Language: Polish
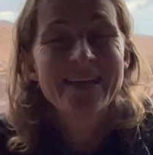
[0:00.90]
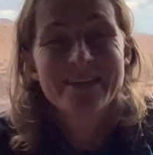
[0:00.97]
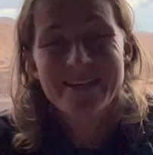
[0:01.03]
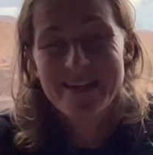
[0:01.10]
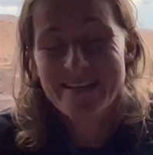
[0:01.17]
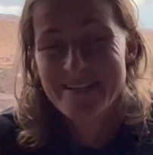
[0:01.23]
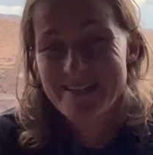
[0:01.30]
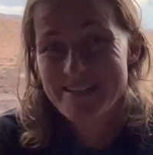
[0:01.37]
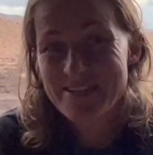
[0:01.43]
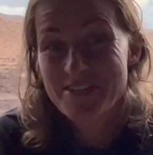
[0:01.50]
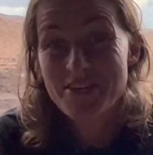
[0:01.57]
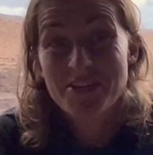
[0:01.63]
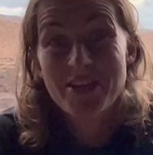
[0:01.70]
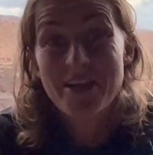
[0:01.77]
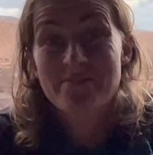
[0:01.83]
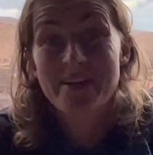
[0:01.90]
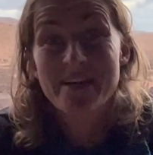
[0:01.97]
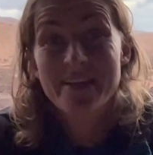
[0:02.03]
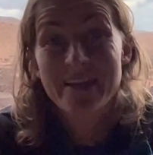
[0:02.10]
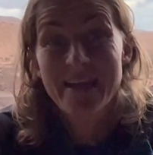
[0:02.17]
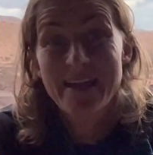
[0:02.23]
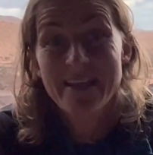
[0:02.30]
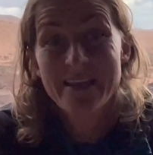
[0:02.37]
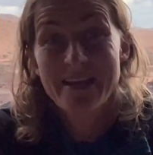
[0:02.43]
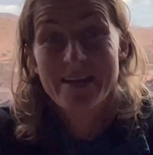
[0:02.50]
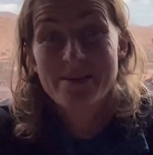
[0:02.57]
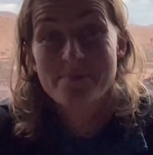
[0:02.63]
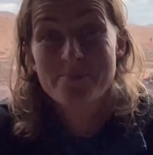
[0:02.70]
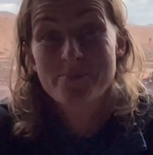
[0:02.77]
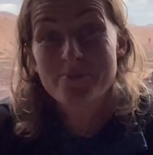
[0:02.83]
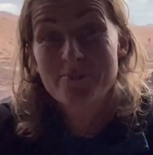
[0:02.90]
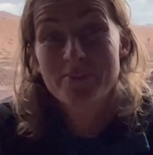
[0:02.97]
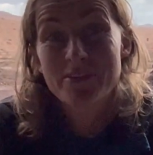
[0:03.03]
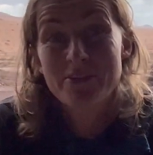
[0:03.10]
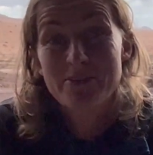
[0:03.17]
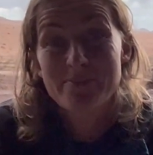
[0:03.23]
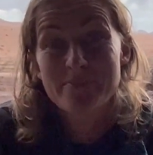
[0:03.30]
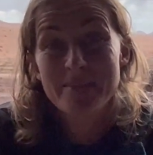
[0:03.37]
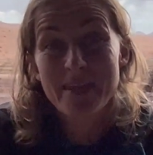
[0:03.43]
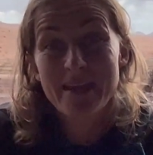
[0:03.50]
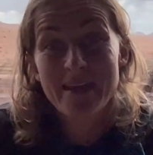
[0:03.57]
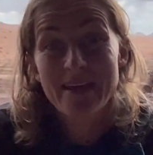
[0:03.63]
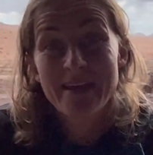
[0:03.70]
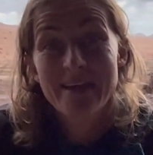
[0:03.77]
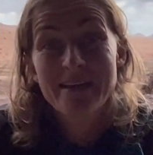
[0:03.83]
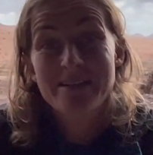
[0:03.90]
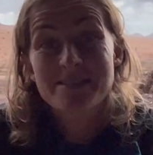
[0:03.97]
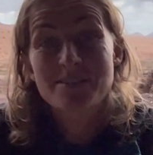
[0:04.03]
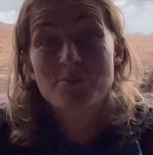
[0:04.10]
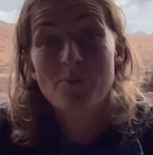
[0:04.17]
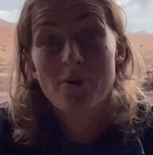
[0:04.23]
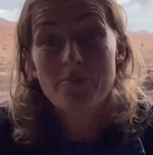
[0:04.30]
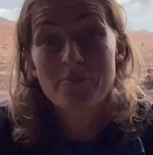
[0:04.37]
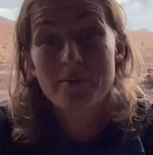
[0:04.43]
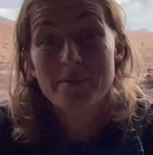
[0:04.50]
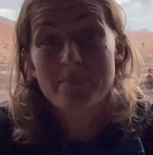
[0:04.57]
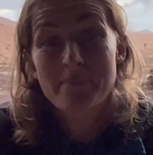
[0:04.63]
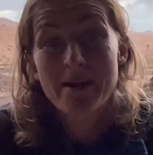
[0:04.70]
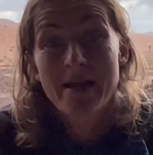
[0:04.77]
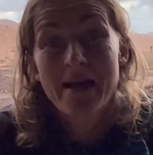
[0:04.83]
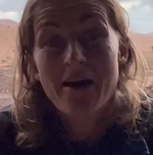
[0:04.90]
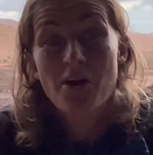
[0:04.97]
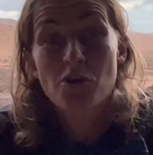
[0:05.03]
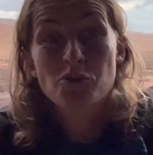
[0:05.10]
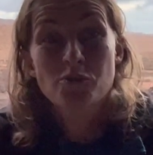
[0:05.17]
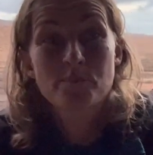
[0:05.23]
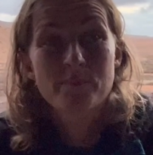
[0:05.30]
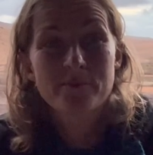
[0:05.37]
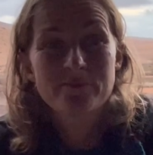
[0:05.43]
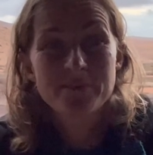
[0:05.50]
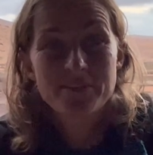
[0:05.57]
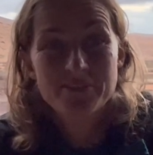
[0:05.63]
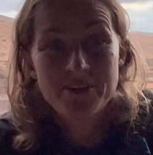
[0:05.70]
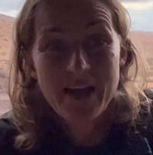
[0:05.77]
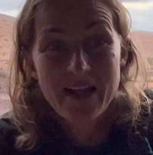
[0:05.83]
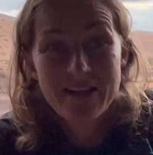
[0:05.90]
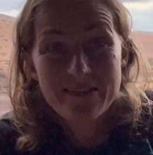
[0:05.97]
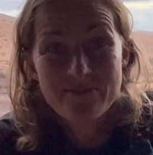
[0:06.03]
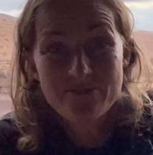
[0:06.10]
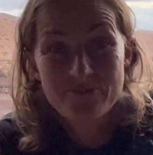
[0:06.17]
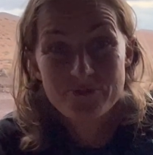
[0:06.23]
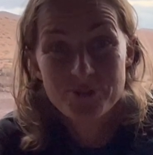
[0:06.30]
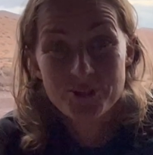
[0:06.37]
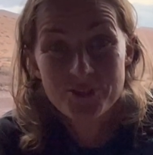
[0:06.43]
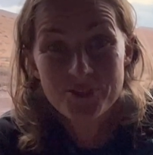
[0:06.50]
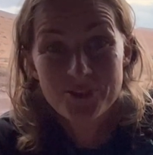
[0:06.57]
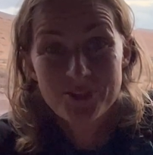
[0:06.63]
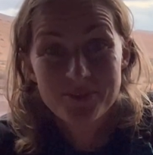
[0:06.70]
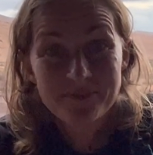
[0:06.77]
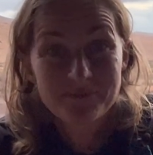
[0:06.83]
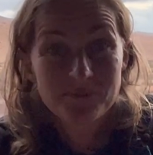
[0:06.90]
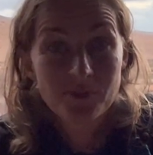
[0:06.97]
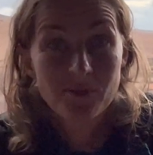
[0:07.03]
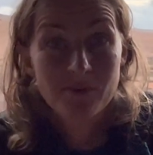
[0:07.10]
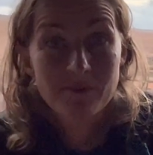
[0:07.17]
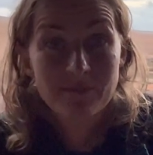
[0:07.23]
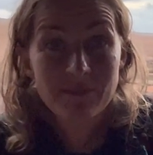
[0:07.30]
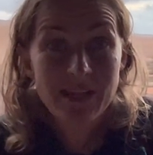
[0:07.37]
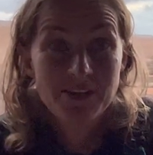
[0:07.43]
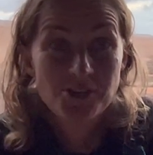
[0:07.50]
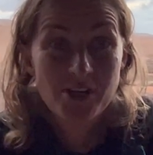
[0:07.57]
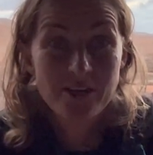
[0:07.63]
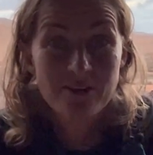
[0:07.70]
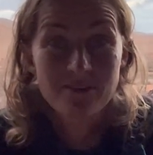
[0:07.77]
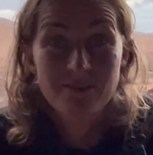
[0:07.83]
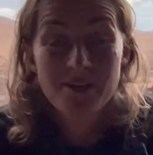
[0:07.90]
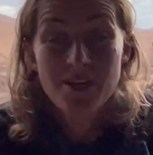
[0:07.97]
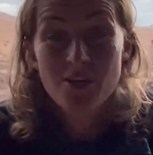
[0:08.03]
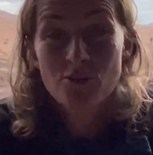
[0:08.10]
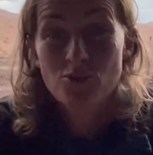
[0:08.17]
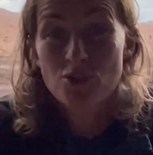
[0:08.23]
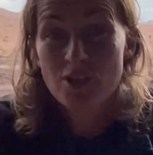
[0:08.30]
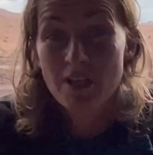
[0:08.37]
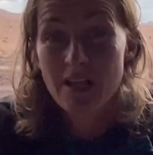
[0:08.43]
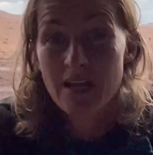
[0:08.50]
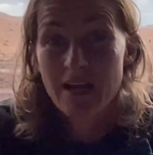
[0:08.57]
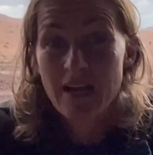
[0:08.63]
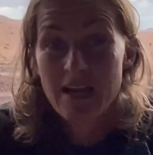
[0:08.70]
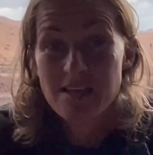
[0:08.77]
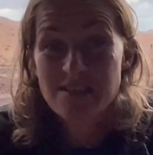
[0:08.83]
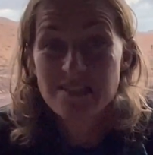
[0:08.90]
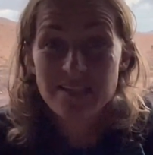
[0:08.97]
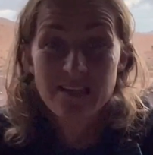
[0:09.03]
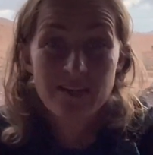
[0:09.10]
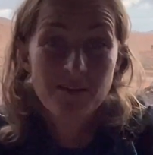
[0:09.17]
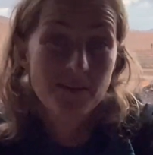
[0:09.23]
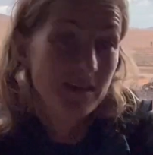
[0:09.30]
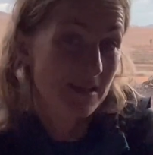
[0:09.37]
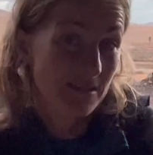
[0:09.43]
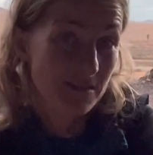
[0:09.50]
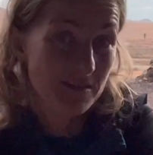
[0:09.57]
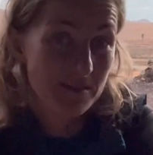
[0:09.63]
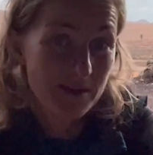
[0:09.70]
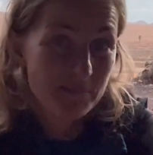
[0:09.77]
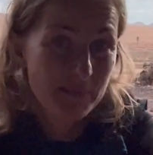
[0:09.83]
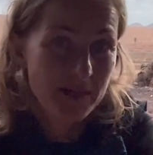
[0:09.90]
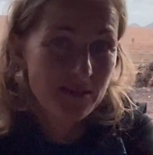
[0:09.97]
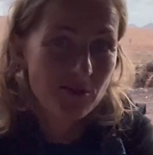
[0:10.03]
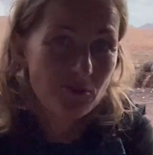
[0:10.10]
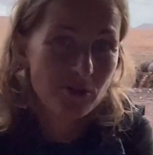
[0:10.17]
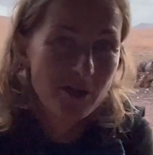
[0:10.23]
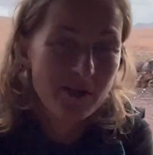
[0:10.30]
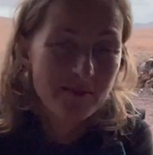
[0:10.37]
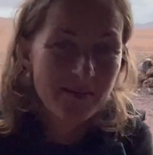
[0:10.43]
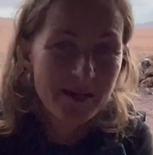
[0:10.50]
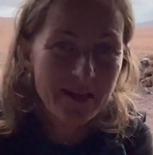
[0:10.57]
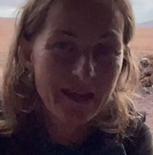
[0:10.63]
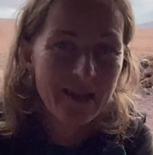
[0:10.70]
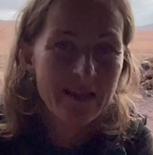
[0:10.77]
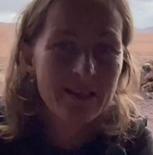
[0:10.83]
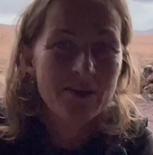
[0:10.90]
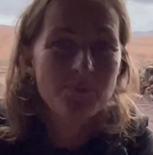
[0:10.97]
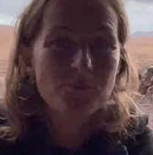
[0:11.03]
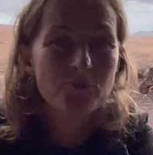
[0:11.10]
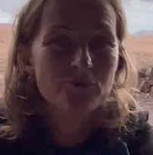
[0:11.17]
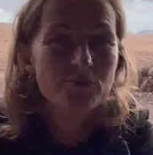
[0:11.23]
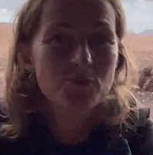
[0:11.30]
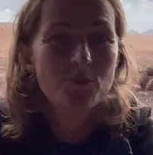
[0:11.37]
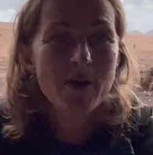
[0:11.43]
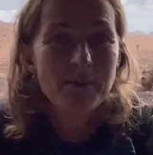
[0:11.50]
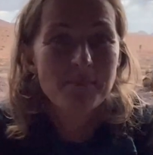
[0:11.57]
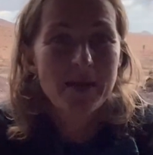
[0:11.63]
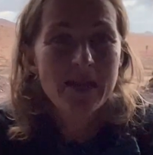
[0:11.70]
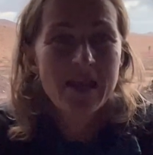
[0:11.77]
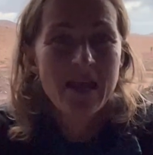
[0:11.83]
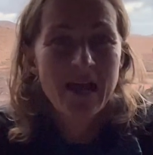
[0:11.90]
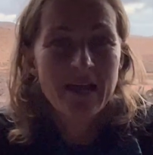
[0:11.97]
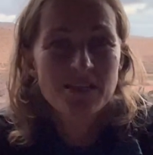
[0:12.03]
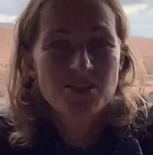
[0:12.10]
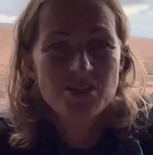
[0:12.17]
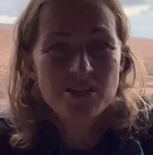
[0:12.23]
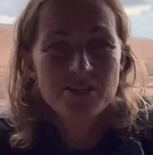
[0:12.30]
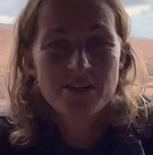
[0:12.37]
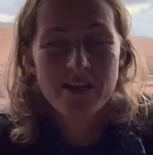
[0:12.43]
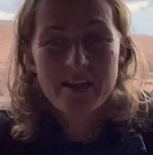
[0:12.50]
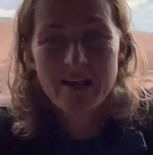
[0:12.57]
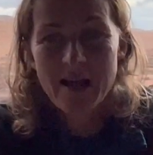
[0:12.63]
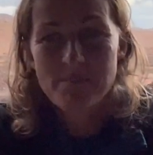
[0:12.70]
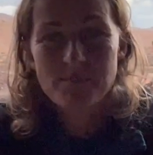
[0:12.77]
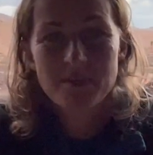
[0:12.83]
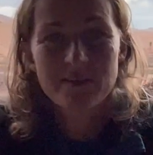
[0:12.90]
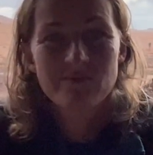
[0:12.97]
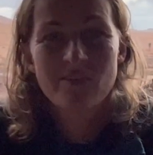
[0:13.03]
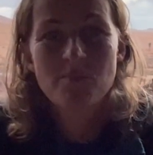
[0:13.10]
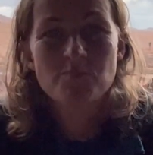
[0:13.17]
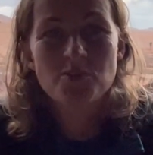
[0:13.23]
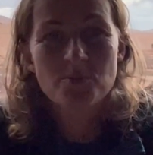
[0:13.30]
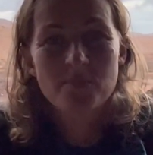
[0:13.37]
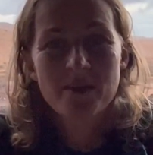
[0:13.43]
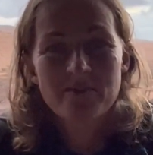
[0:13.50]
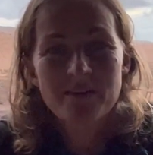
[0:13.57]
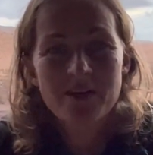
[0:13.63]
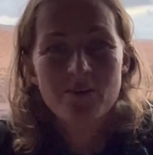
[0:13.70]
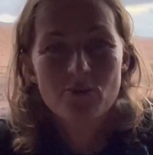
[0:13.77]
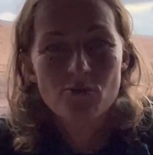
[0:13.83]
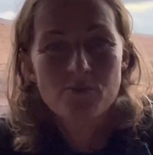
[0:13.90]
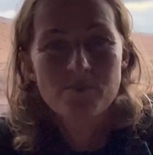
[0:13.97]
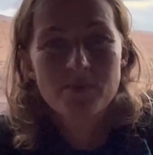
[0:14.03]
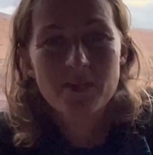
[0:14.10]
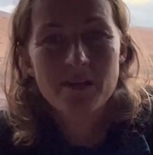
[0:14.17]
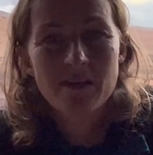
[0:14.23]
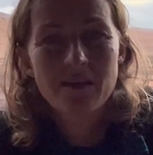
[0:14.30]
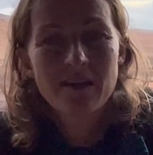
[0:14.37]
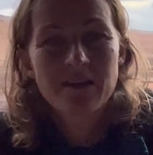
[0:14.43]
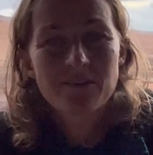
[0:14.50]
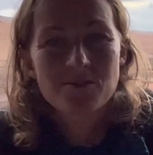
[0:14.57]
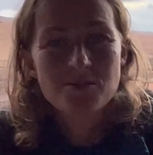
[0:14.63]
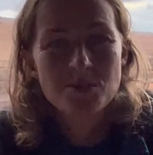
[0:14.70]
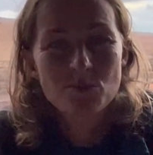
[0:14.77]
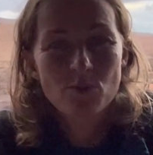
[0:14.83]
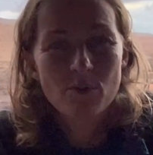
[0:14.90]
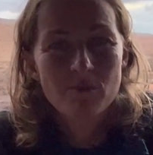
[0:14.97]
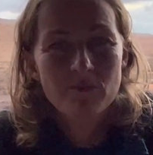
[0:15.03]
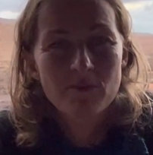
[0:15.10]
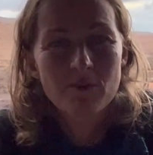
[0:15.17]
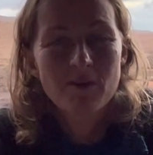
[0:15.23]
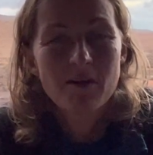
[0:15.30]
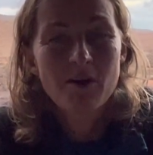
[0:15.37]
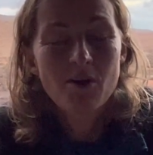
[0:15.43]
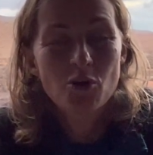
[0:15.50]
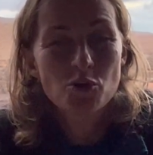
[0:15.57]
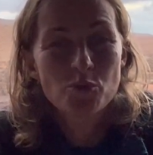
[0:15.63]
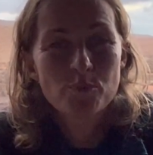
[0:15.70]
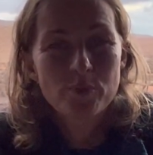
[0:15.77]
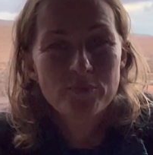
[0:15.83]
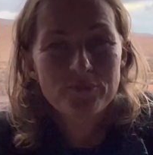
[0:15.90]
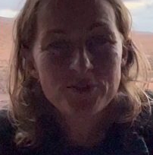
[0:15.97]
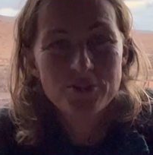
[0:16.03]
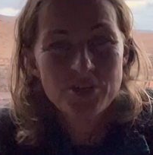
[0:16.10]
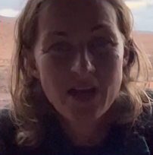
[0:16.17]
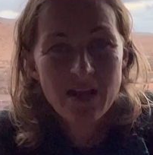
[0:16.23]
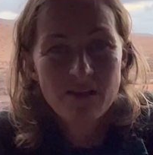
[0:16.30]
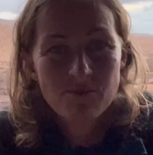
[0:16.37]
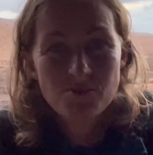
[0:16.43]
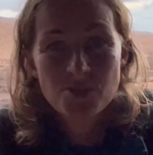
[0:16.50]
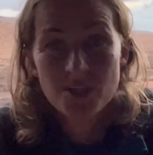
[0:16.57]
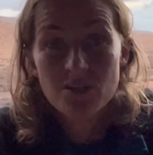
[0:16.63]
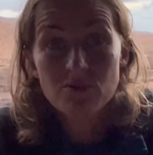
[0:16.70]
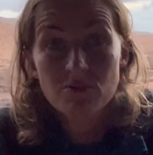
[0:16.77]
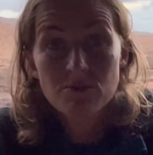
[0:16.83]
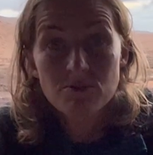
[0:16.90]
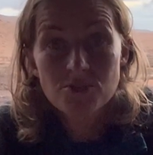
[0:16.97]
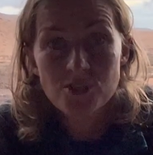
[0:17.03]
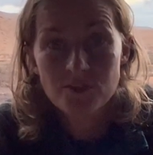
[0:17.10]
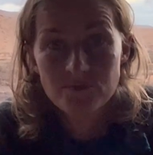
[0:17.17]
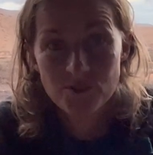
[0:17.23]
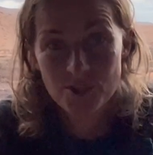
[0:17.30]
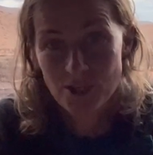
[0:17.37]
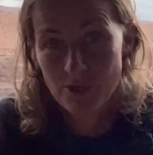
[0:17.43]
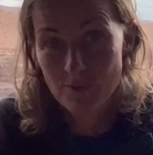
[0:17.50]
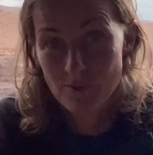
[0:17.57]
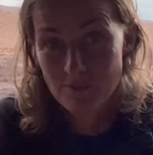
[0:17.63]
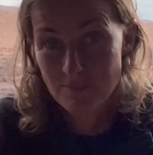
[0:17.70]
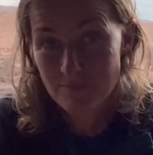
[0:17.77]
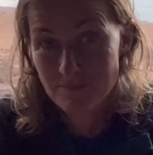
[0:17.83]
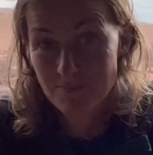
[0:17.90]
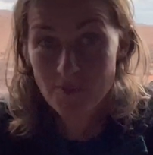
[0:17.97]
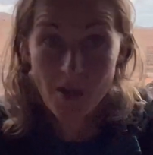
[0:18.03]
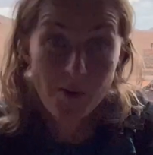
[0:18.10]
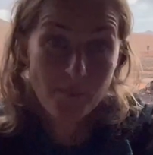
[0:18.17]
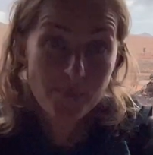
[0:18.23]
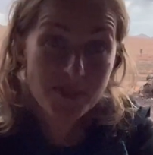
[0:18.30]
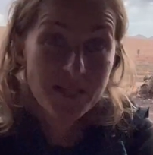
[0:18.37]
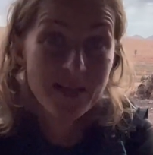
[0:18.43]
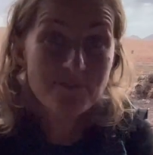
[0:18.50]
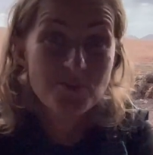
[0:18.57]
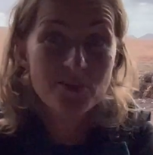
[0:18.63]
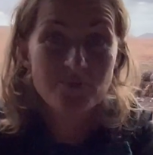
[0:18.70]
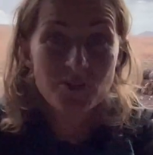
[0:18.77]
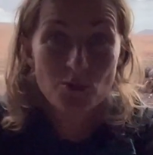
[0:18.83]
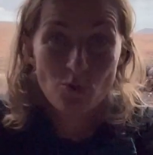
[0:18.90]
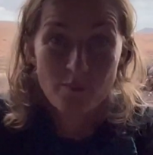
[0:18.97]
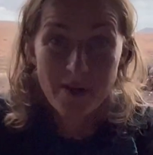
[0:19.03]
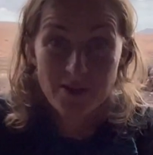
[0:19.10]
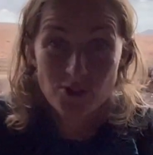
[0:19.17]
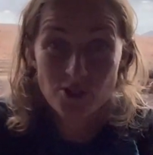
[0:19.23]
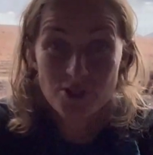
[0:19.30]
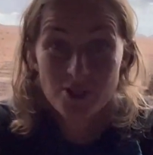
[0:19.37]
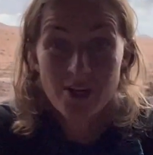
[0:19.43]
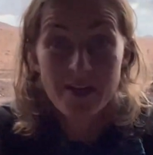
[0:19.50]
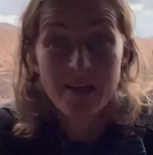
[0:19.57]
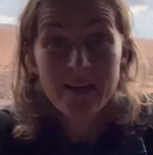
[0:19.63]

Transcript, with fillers: Cześć, dzisiejsza Ewangelia mówi do mnie słowem odpowiedzialność. No, dlaczego? Już tyle razy na, na, ten temat o tej Ewangelii mówiłam, a dzisiaj raptem wybrzmiewa u mnie to słowo odpowiedzialność. Skąd ono się wzięło? No, postaram się wytłumaczyć.